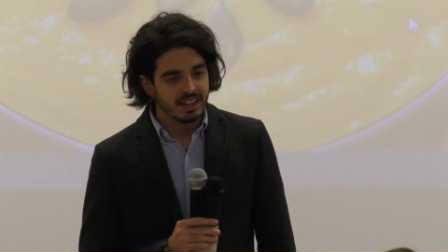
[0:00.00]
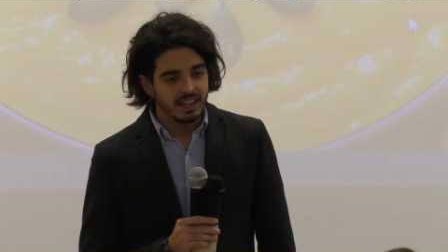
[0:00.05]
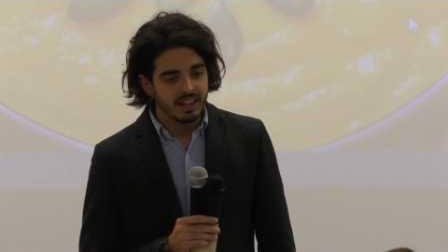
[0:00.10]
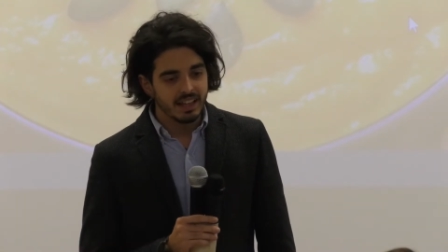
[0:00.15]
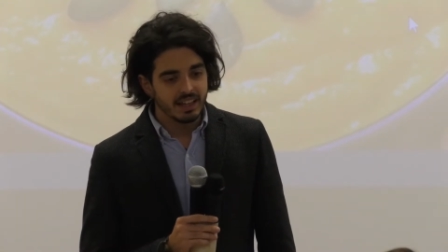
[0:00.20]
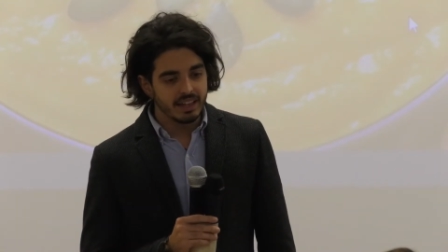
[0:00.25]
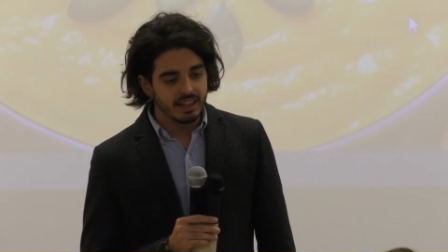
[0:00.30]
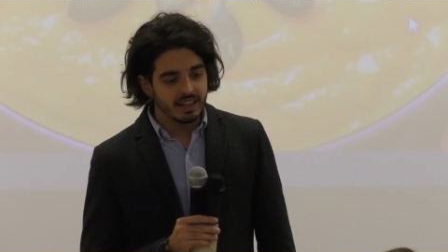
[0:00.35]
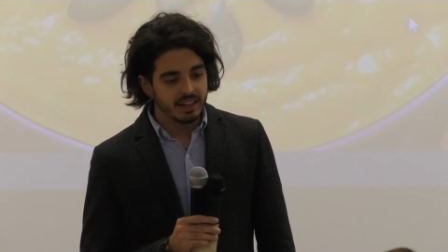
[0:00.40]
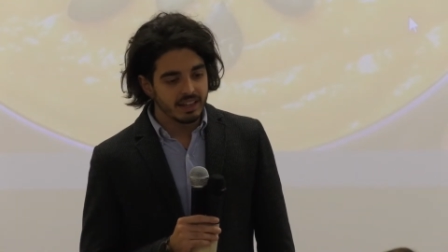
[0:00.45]

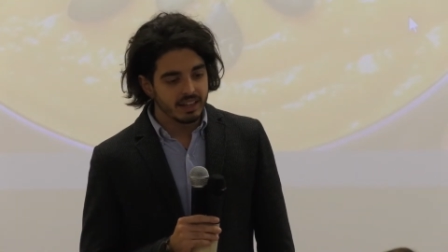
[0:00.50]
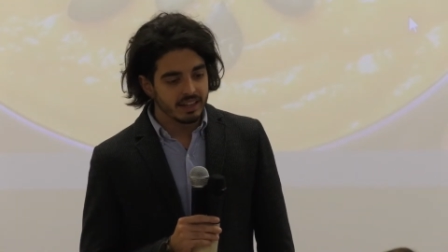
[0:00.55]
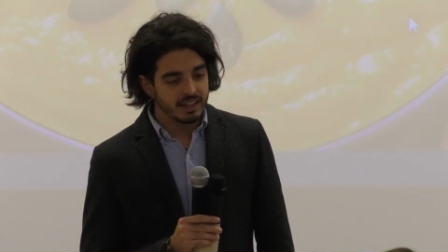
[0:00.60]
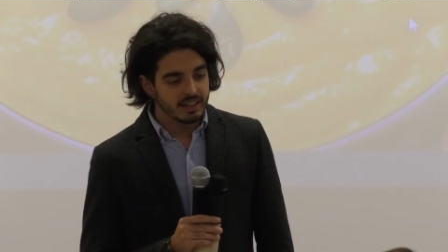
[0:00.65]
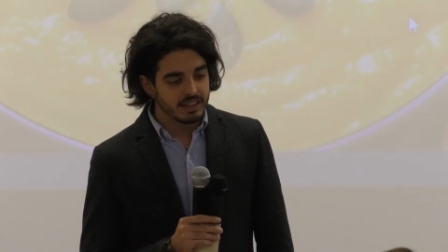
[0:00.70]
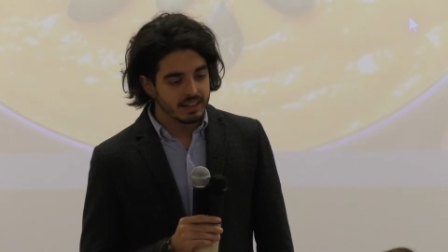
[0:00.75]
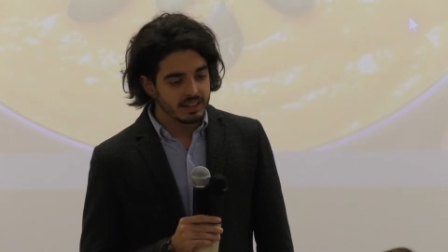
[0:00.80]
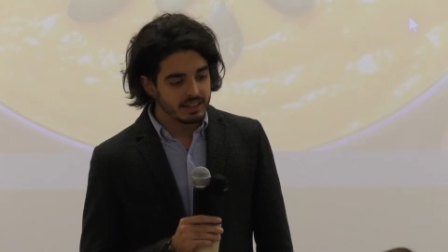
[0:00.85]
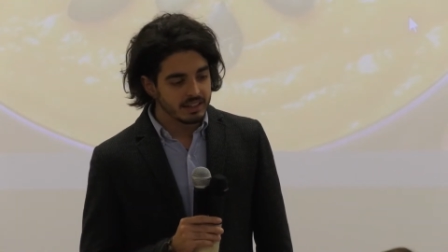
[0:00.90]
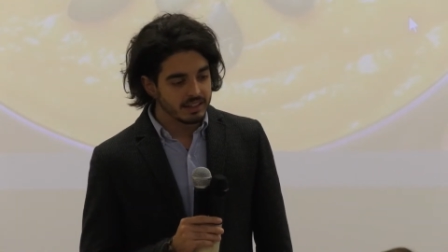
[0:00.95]

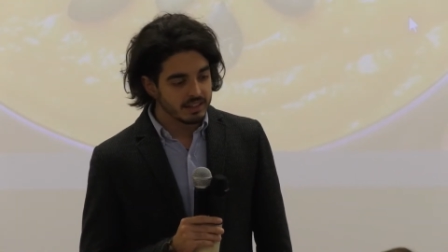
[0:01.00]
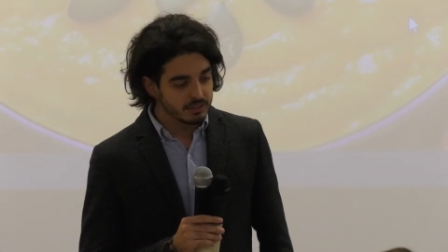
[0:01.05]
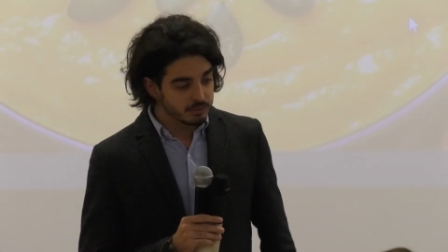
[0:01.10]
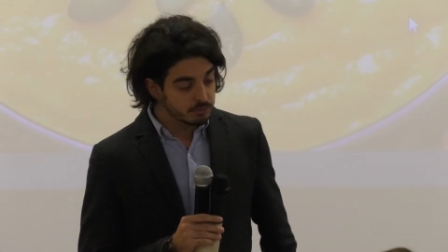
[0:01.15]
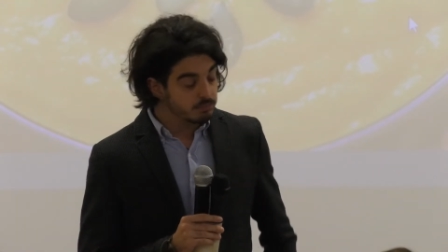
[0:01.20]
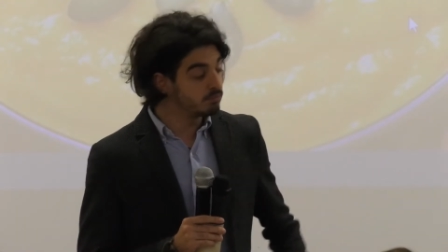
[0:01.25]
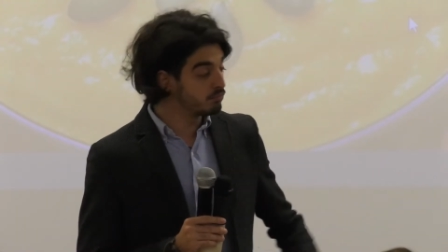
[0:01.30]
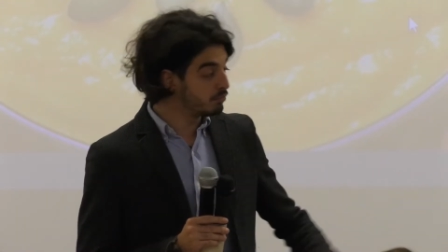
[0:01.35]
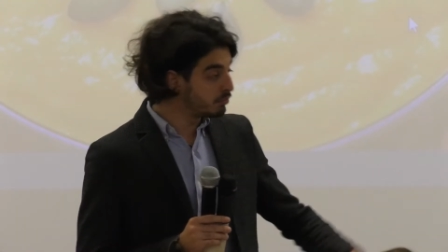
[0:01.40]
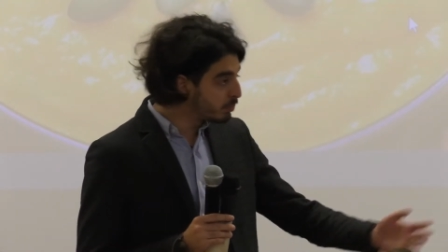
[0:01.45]
e
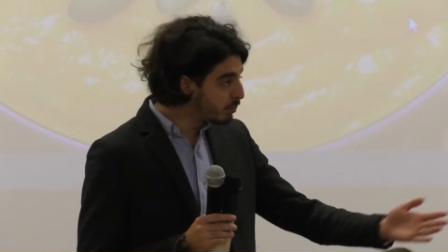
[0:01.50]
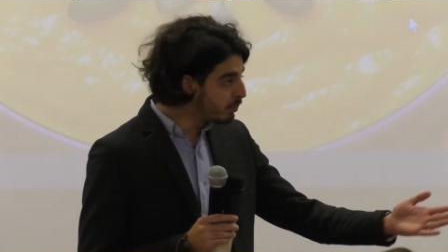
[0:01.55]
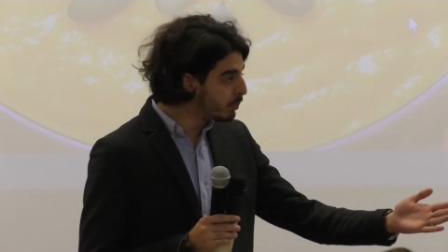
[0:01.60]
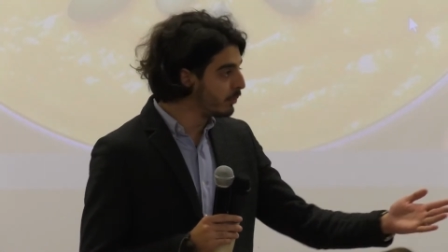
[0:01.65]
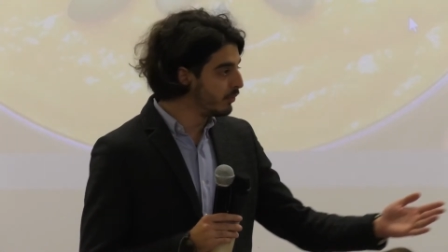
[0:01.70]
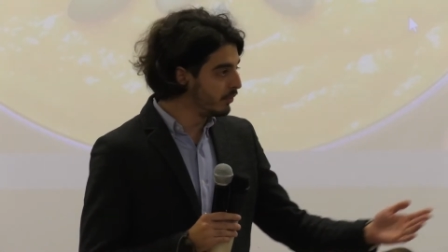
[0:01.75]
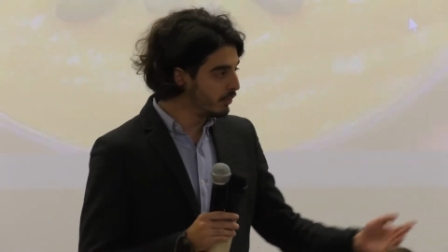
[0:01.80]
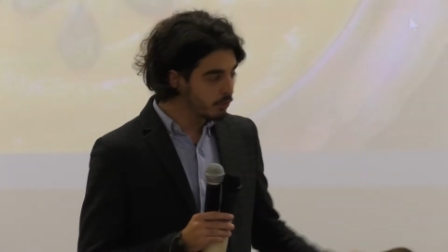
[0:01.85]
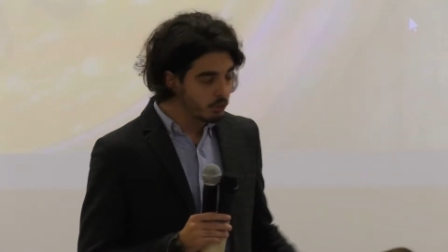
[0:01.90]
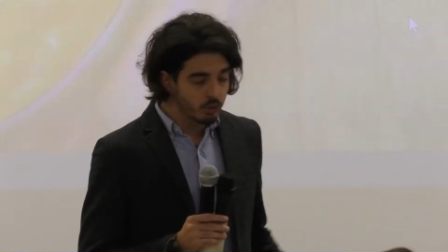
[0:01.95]

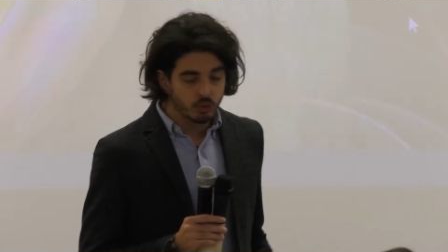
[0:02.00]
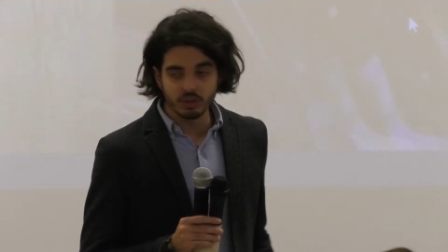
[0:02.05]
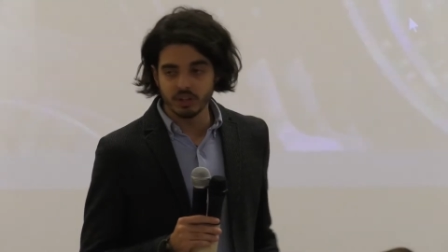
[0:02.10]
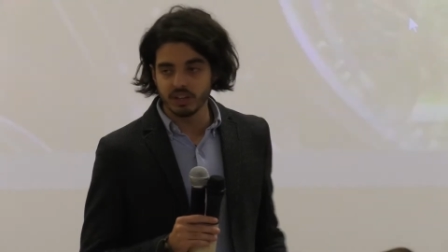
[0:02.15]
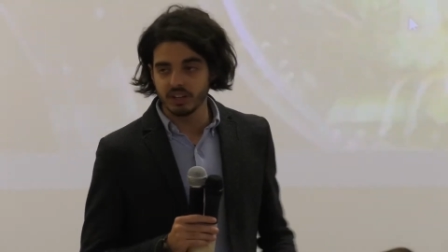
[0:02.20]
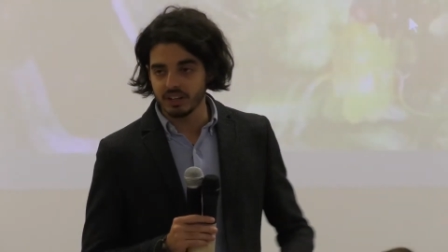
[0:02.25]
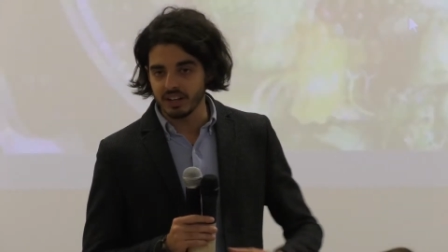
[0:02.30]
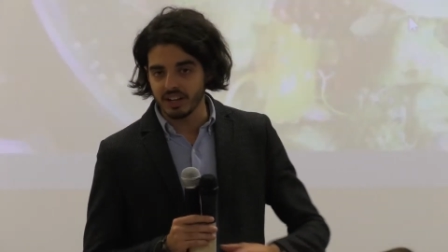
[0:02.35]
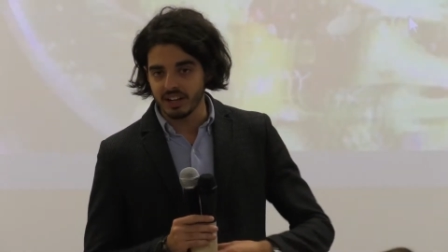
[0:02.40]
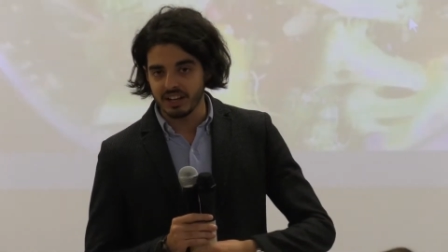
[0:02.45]
con
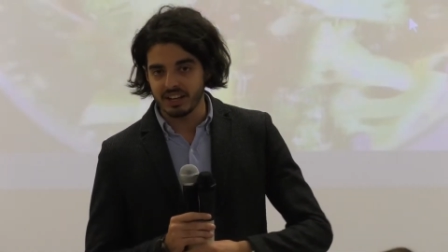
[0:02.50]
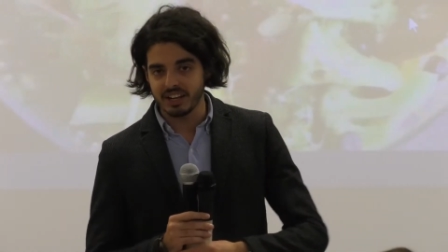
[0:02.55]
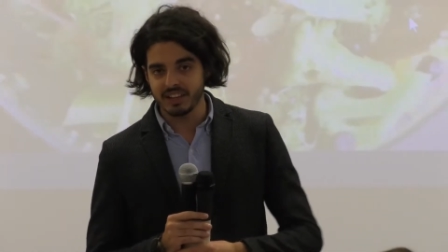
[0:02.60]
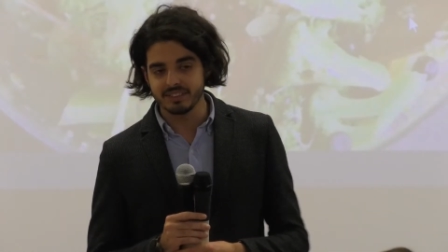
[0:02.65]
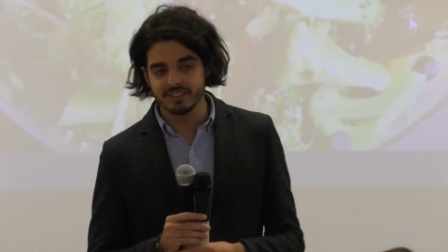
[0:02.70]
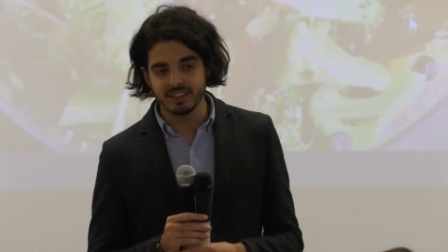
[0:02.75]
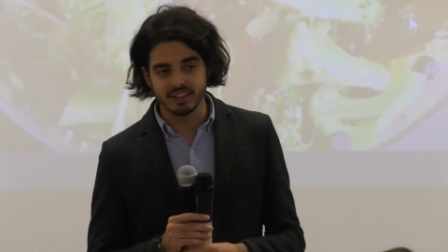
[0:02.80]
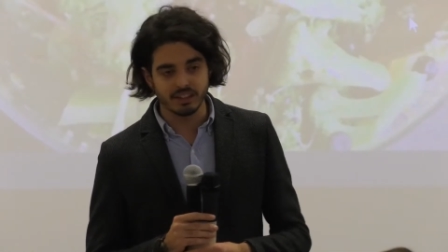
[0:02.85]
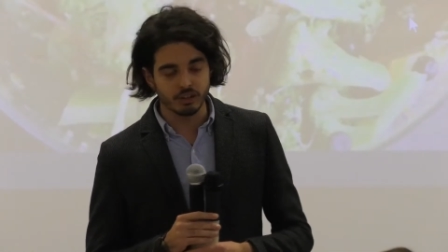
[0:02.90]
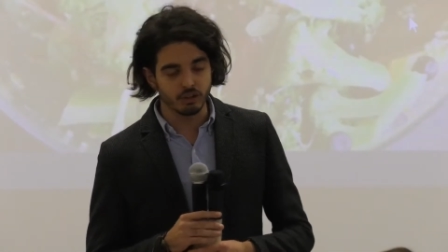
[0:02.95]

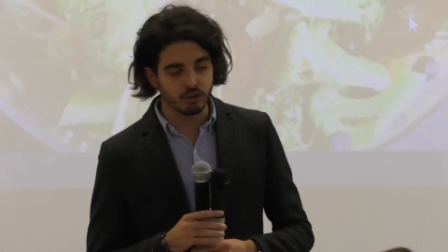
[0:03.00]
l'azienda la,